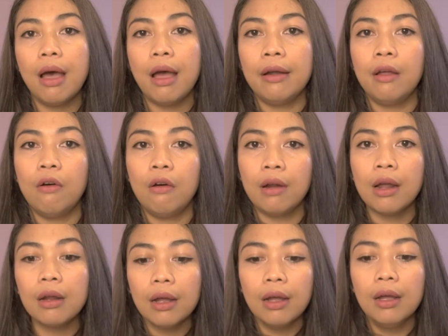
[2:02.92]
ada
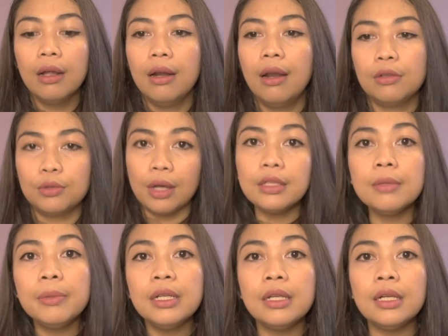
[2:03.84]
orang langsung aja
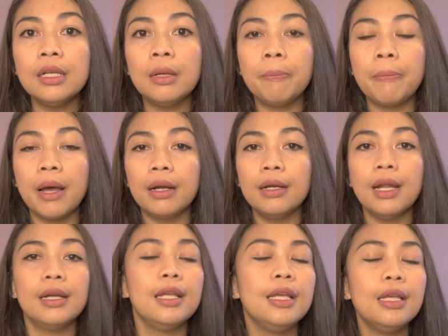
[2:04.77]
berdiri di depan
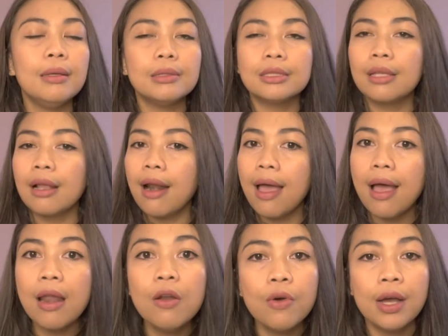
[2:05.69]
dan
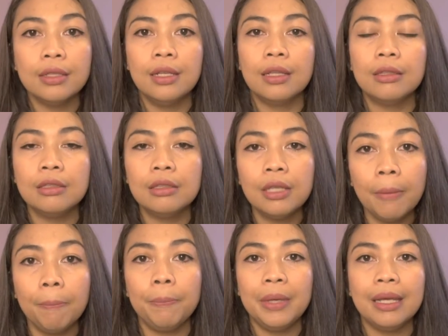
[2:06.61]
selalu aja
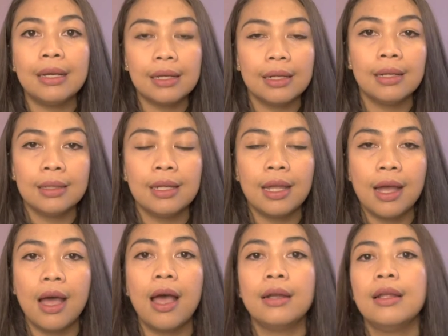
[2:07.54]

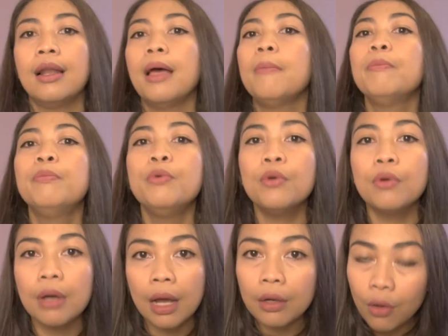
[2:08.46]
tipikalnya adalah
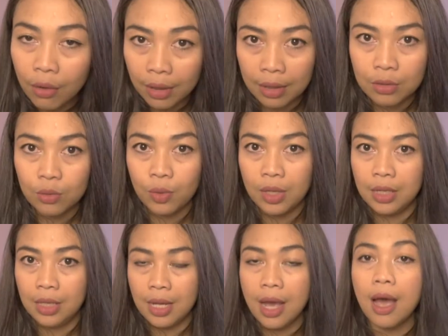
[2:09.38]
bukan orang
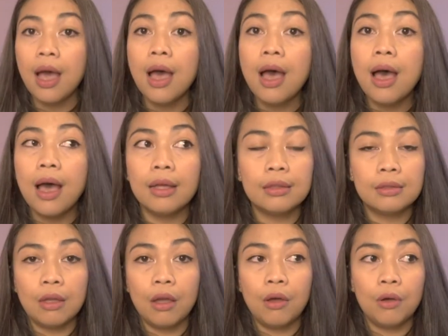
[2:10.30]
Swedia
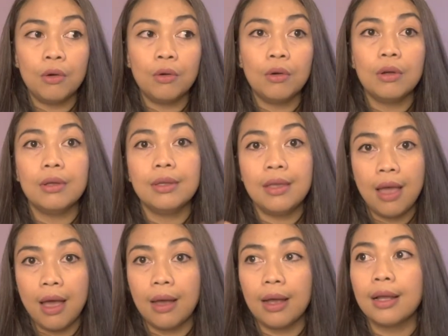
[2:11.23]
atau
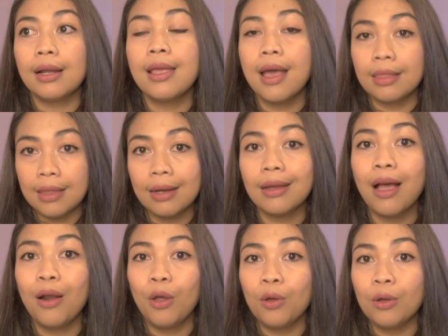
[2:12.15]
ya kelihatan
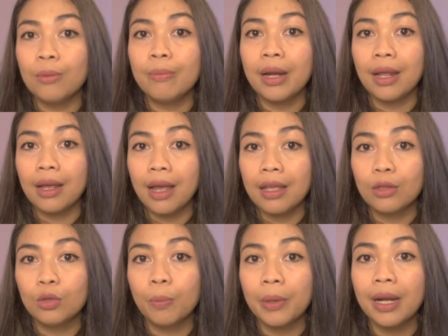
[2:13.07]
kalau mereka
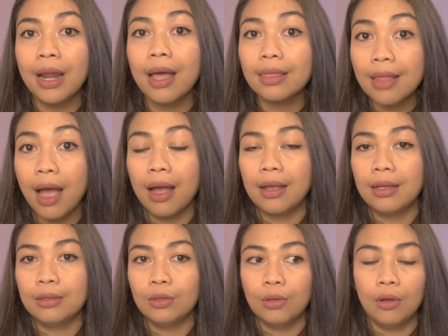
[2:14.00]
itu pendatang
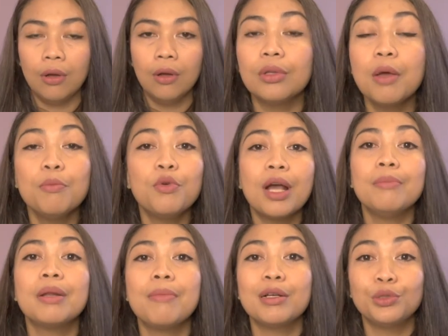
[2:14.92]
gitu loh. Bukan
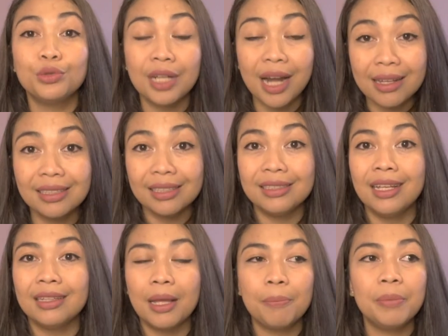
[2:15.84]
bermaksud rasis
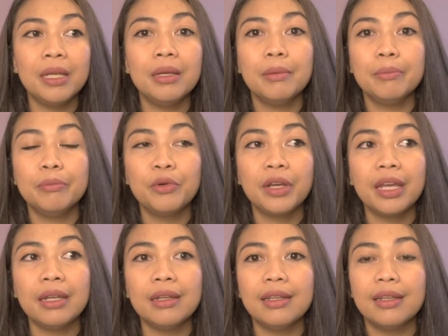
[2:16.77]
ya, tapi
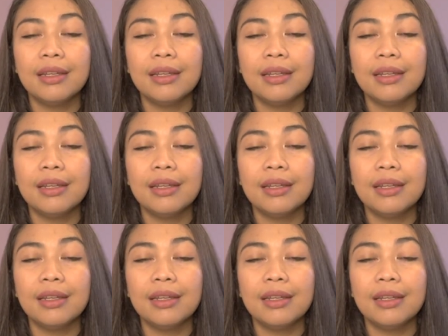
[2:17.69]
mungkin